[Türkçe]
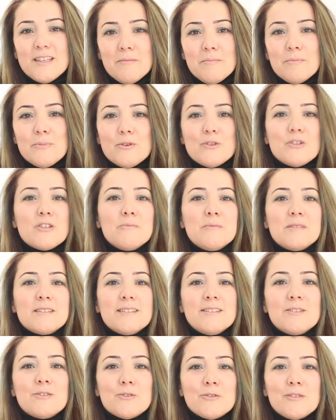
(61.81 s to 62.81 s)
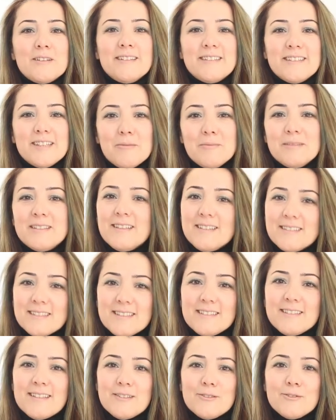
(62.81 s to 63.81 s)
Hem projemize çok anlamlı
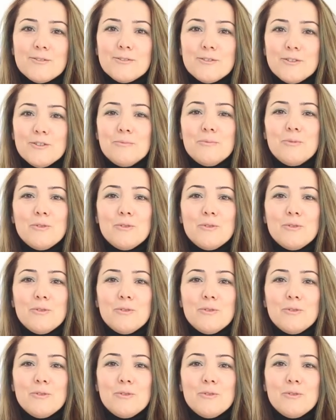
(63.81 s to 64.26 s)
katkılar oluyor.